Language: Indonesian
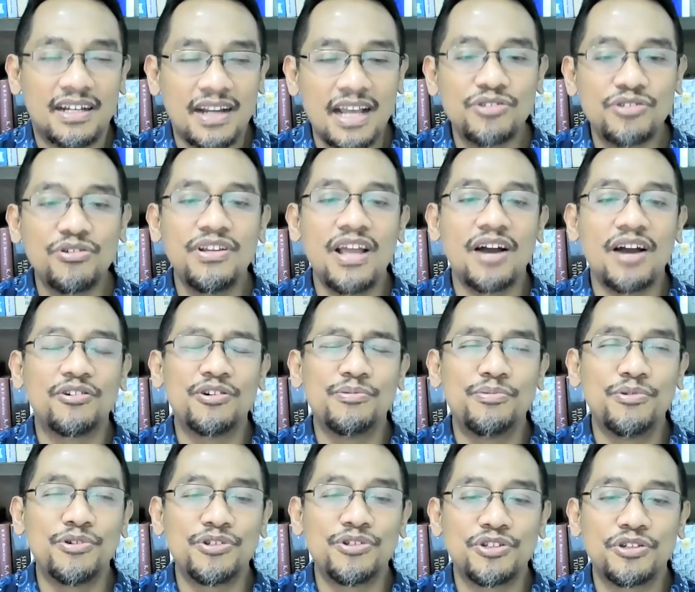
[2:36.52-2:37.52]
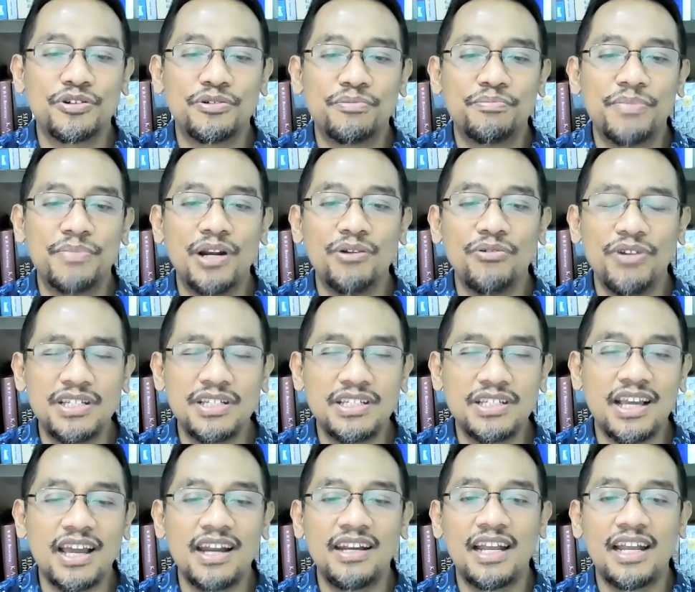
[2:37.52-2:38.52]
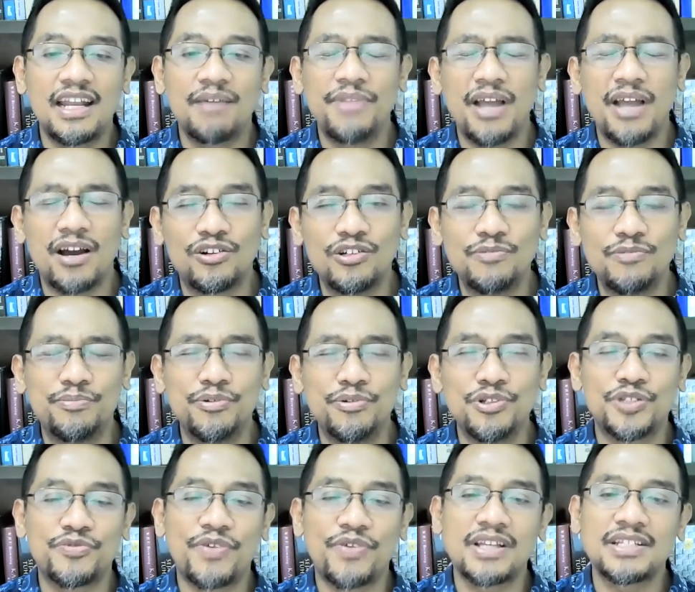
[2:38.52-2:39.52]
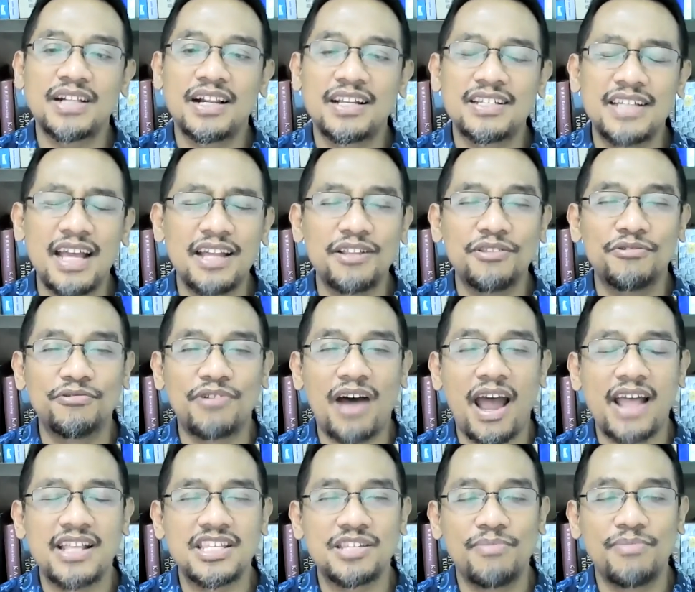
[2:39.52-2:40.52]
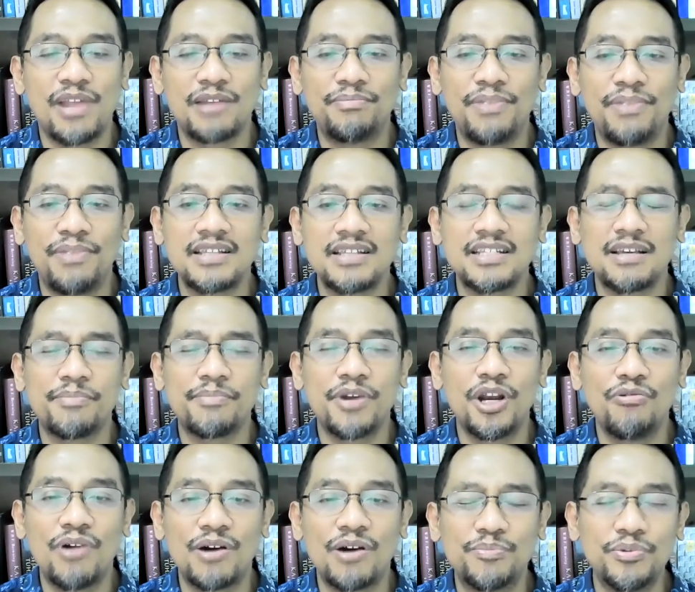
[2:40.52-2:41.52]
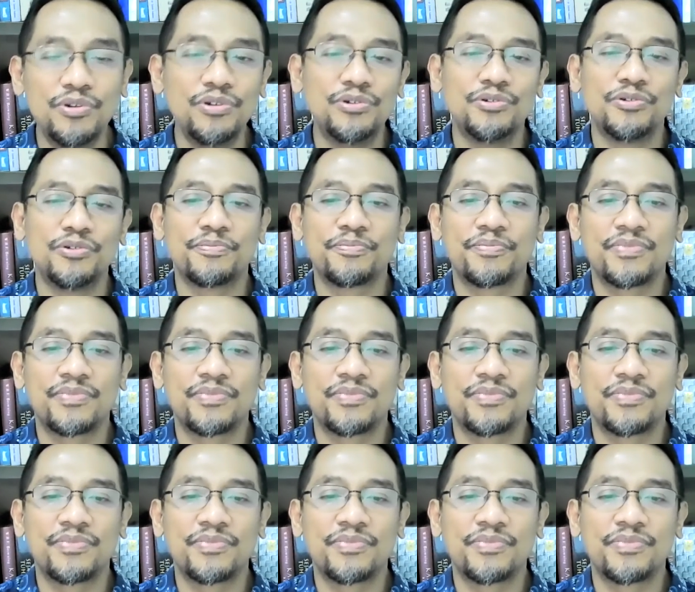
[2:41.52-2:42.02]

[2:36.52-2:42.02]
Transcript: Rasul Yakobus menuliskan dalam Yakobus pasal 1 ayat 19 sampai 20.